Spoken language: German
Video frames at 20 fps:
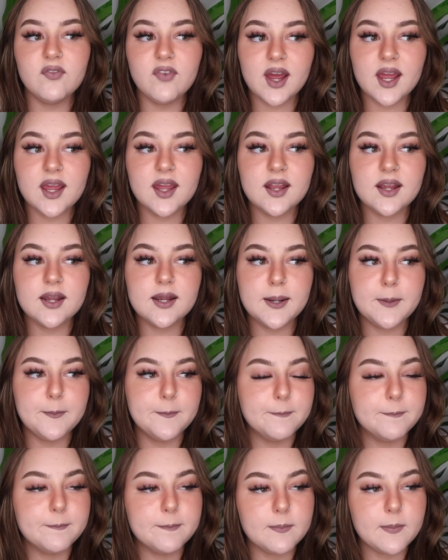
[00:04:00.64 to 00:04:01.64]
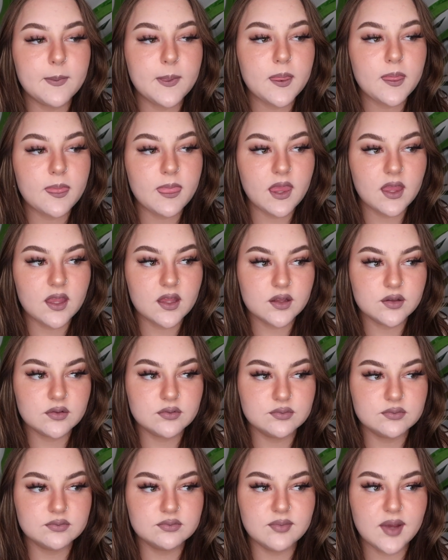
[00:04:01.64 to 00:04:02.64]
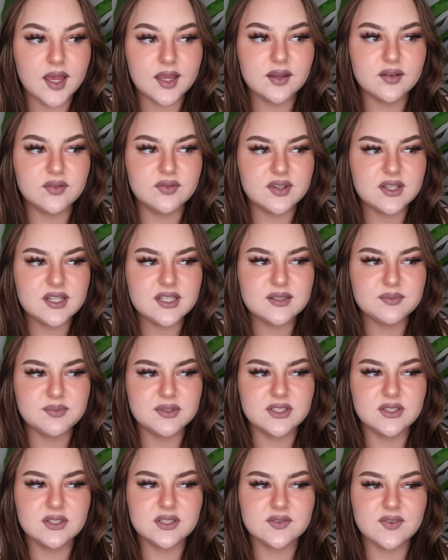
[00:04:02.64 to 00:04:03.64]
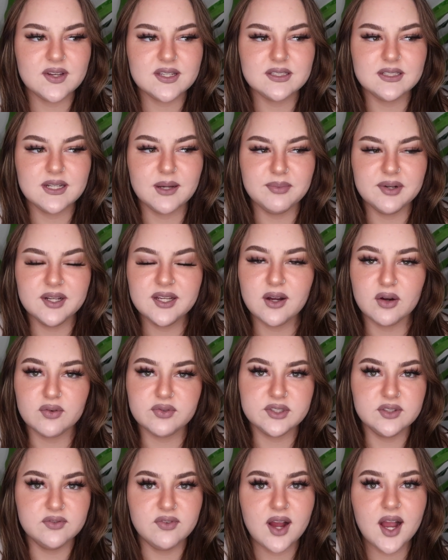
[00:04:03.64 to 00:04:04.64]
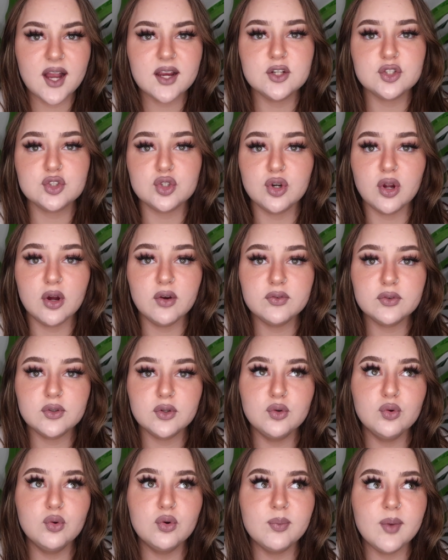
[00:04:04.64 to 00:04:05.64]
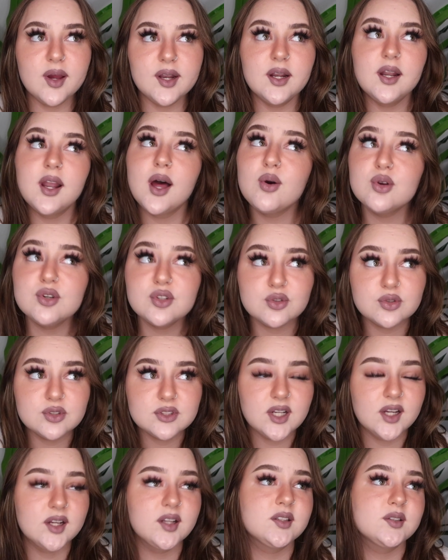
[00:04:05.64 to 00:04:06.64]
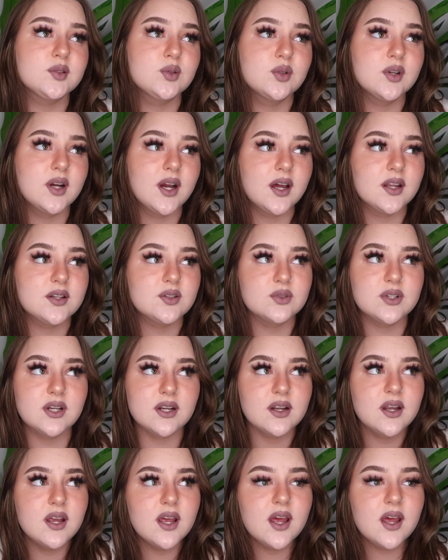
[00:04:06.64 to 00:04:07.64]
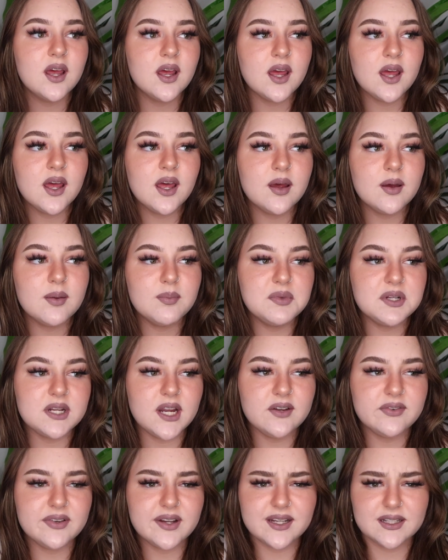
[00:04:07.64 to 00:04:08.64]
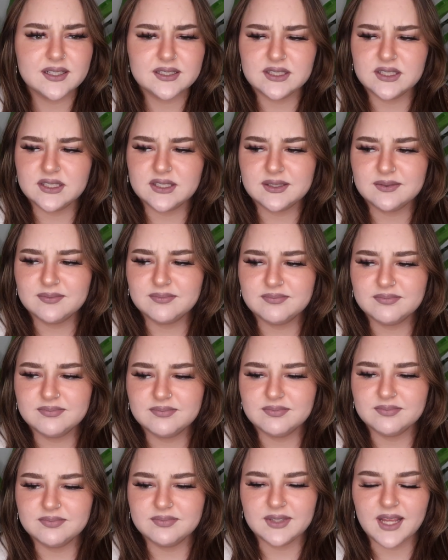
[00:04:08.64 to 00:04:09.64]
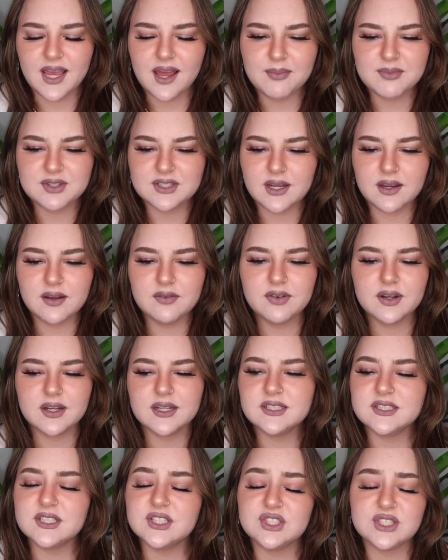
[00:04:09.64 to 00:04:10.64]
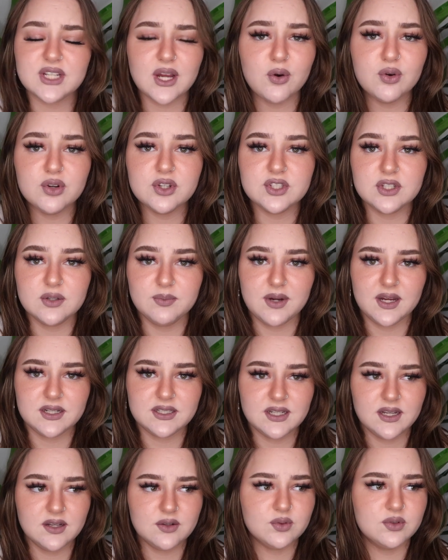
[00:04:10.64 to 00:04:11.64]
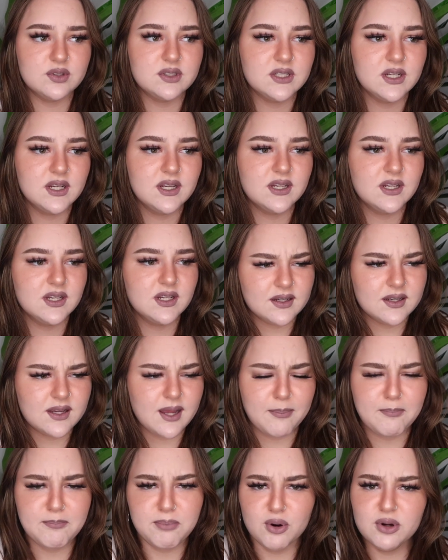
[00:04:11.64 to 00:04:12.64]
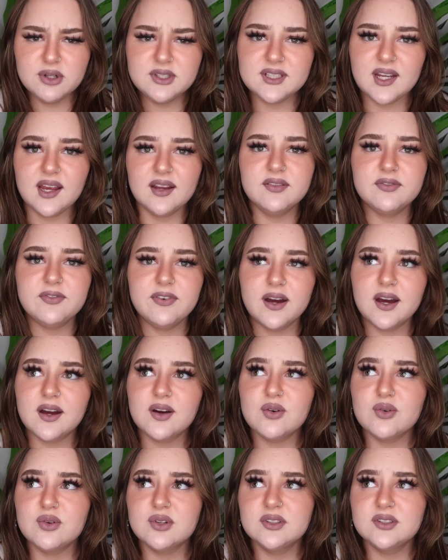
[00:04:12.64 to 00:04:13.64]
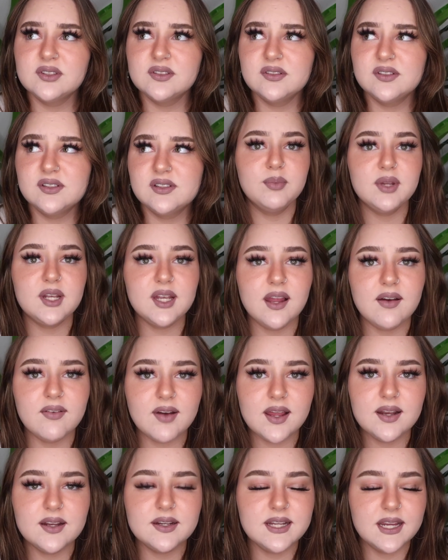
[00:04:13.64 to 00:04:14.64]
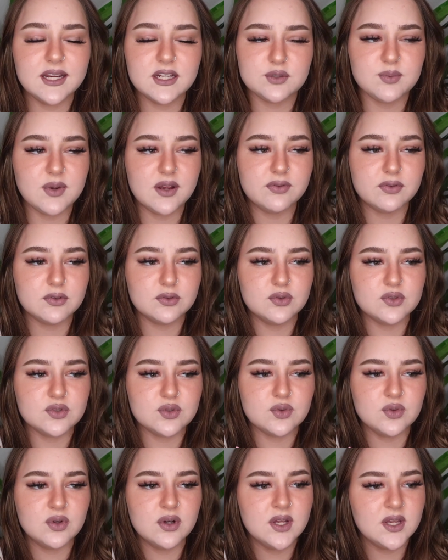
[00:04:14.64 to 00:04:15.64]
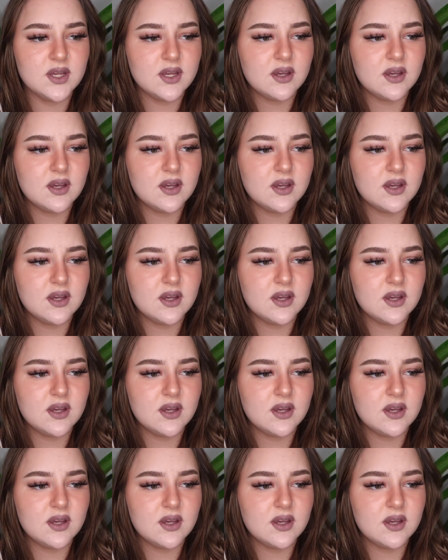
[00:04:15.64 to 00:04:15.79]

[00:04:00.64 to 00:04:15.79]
weil mein Gewicht bzw. der Blick auf die Waage schon oft genug meine Laune runtergezogen hat oder mich einfach richtig, ja, mich einfach richtig traurig gemacht hat und kaputt einfach. Und mittlerweile denke ich mir einfach nur so,